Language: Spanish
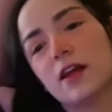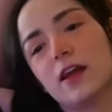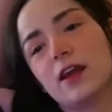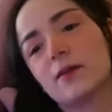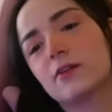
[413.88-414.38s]

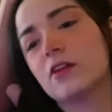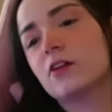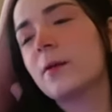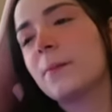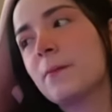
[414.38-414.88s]
Eh, yo
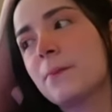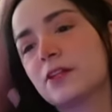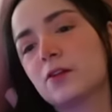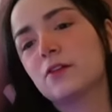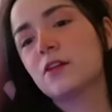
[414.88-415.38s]
digo que para
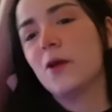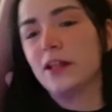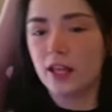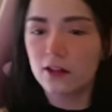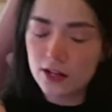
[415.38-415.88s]
empezar unos
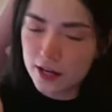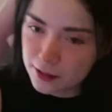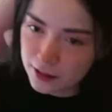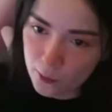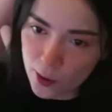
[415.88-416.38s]
50 dólares
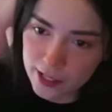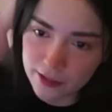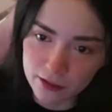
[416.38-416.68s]
está guay,